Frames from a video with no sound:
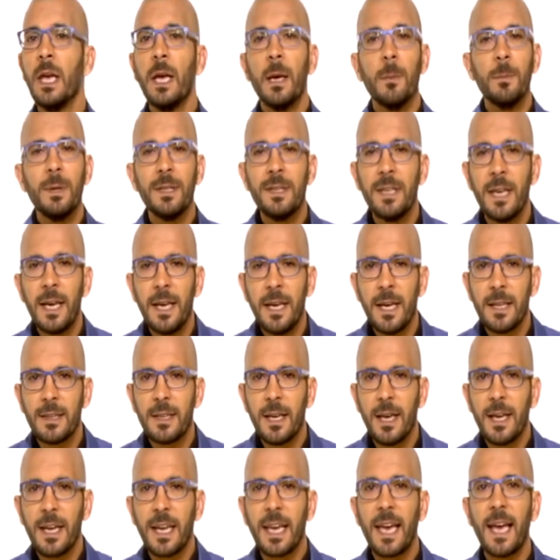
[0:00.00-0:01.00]

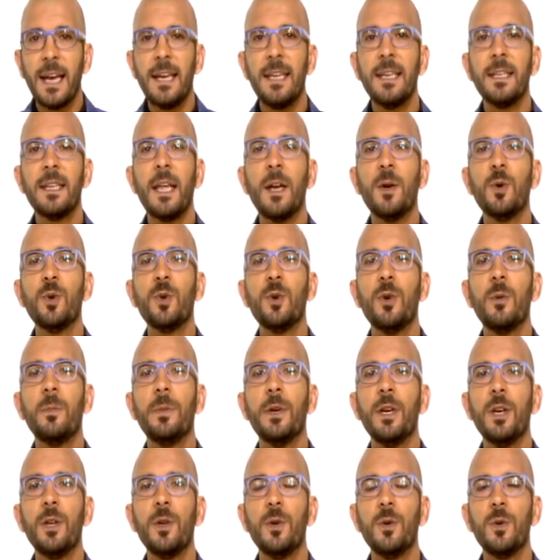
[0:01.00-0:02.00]
بداية خلينا نقول
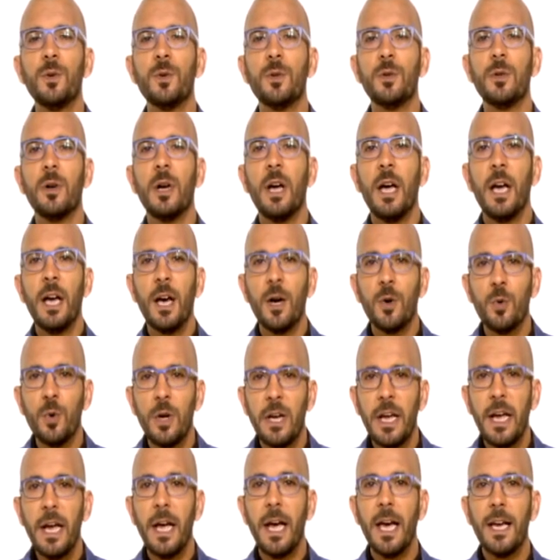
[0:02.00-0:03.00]
بأنه
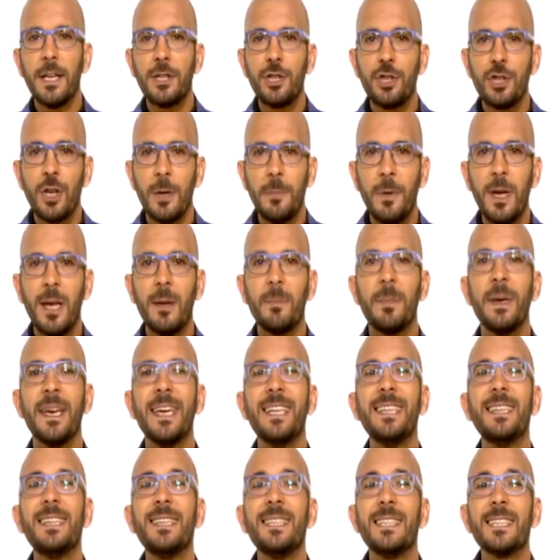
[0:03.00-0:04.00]
هؤلاء الشباب
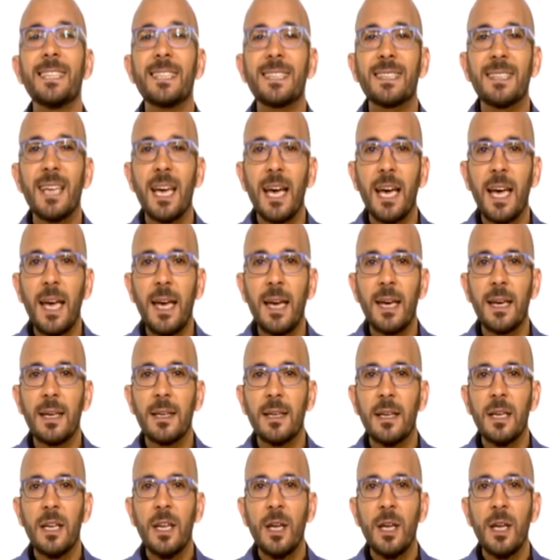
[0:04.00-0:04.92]
هن الصح